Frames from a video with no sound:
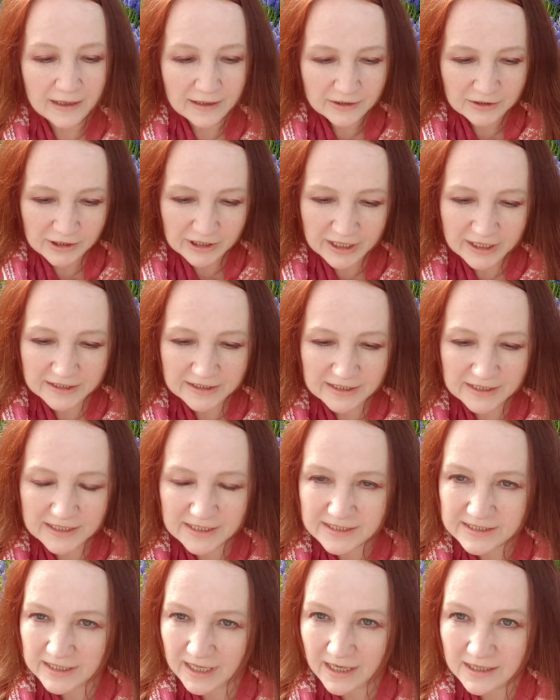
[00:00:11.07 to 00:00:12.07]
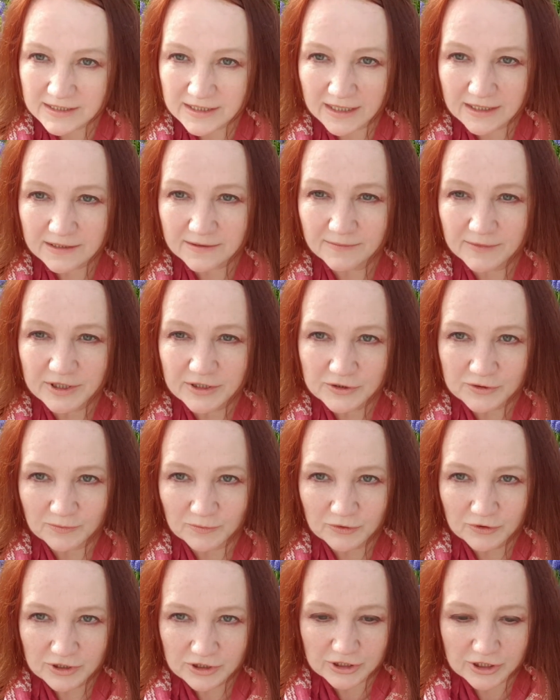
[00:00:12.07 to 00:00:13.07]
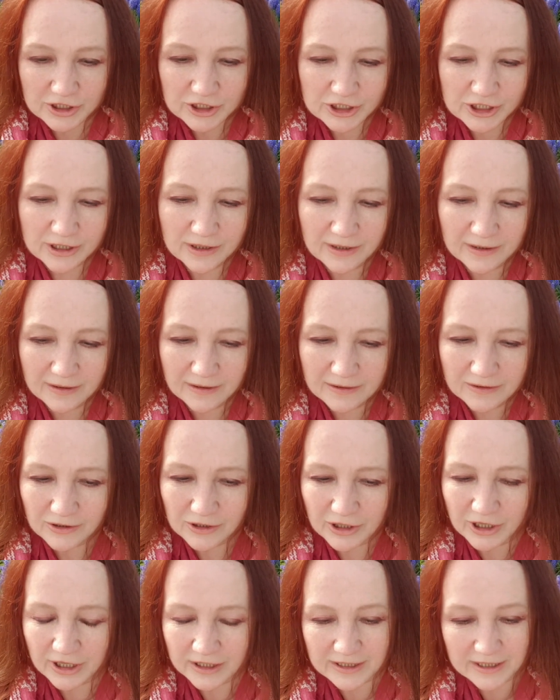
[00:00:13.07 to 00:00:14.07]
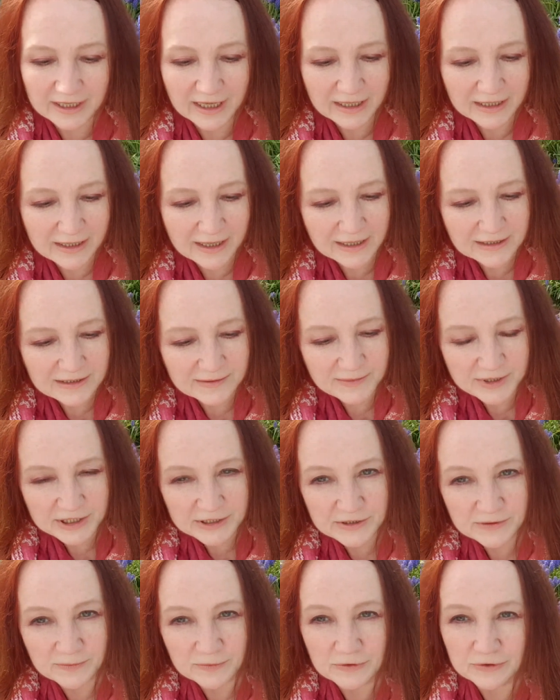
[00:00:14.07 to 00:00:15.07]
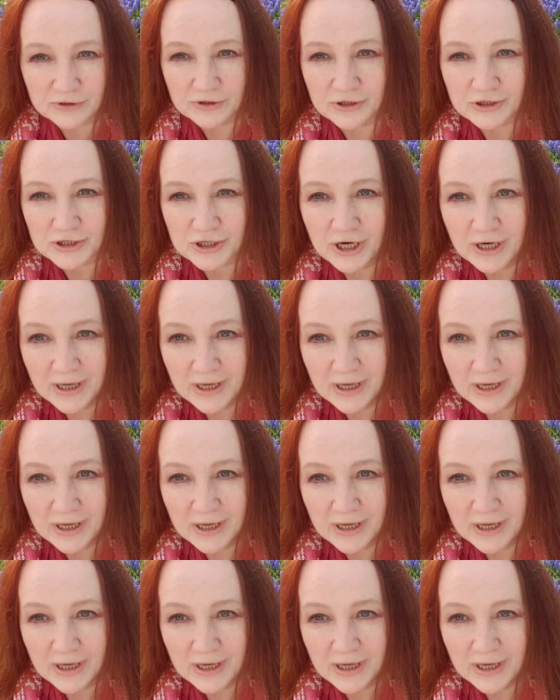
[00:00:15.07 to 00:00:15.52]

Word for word: Только ты сказать мне сможешь, только ты отдать мне сможешь.